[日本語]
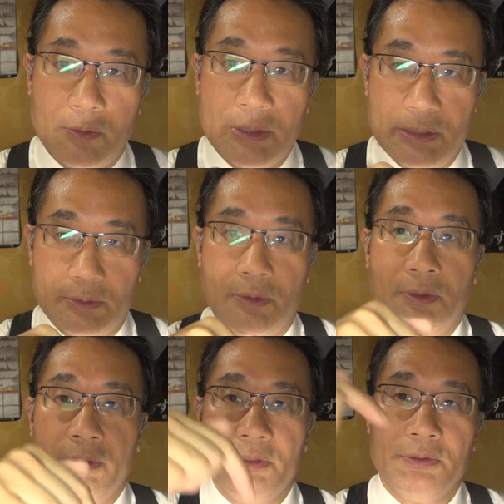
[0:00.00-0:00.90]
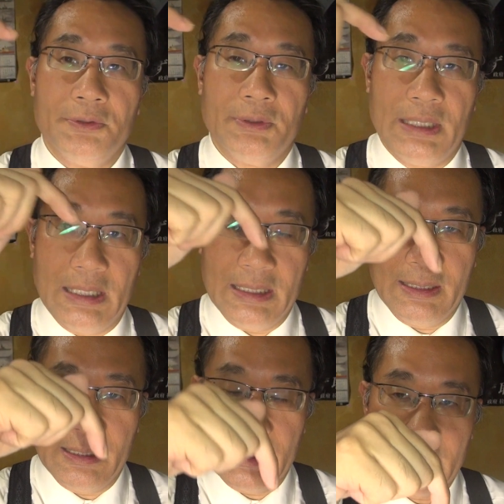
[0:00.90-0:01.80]
降りるというような
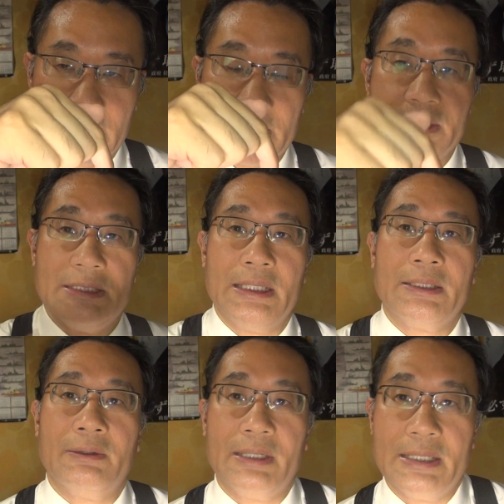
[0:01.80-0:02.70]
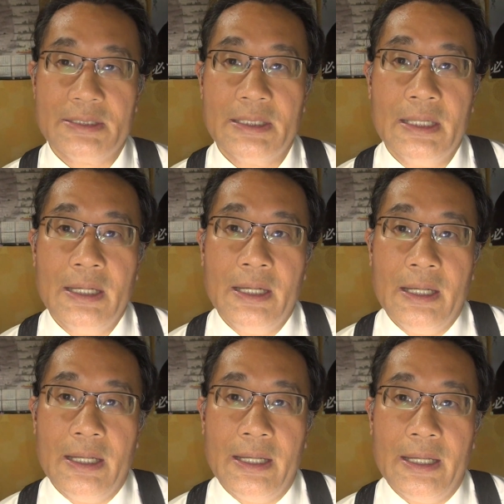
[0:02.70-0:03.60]
形になったわけです。
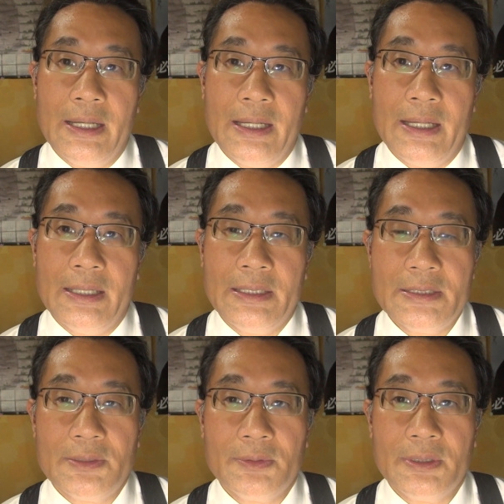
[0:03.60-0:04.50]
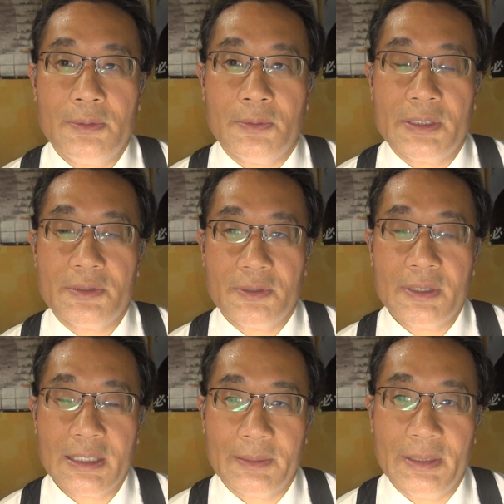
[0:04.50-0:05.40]
えー、電車乗ってるとお気づき
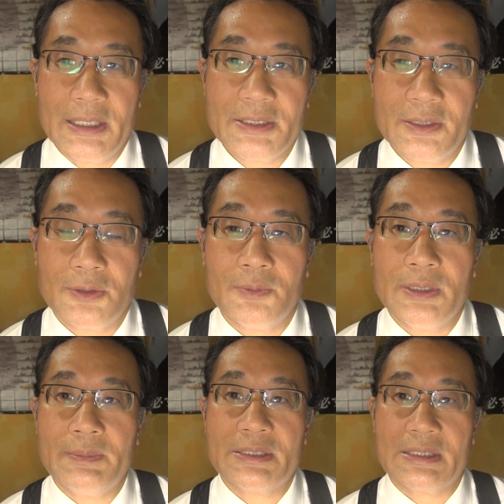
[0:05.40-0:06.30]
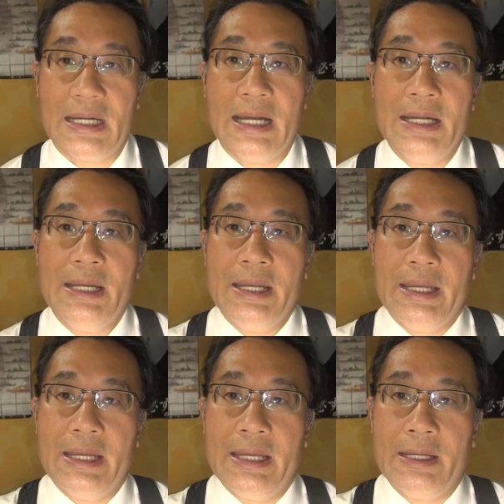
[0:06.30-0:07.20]
の方もいらっしゃると思いますが、
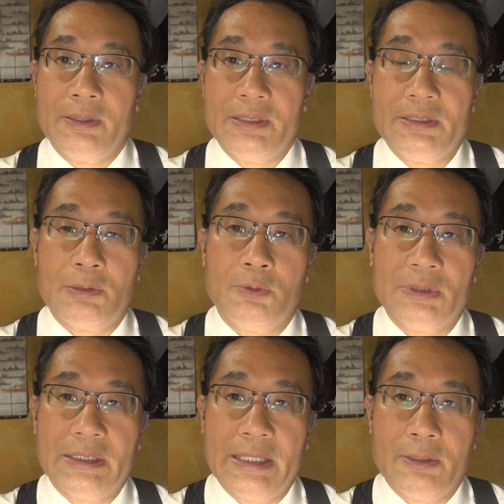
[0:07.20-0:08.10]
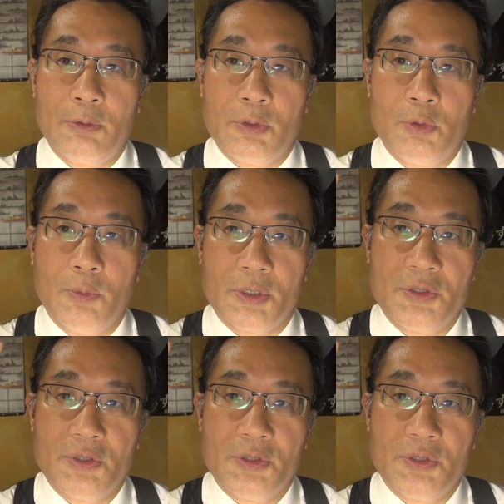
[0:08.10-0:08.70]
えー、実は交差点これほぼ